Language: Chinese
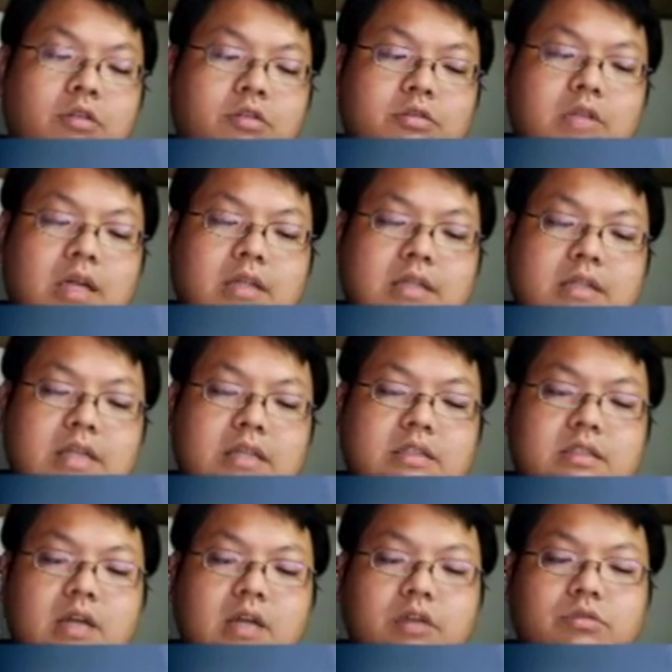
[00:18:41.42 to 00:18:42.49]
就是让大家
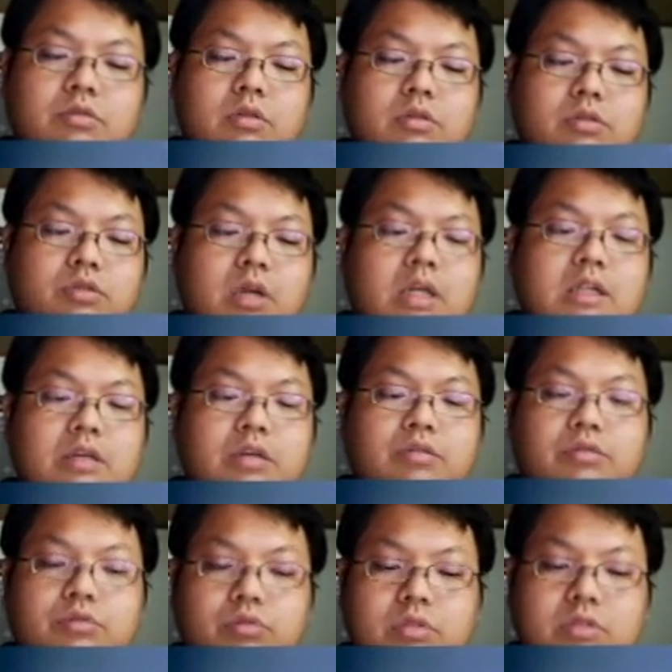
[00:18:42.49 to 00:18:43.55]
知道说专利的
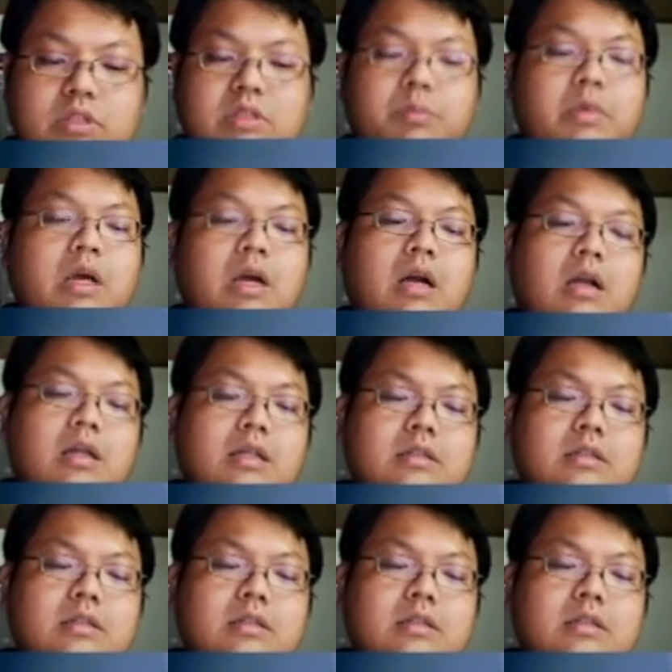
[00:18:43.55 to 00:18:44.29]
运作是怎么样了。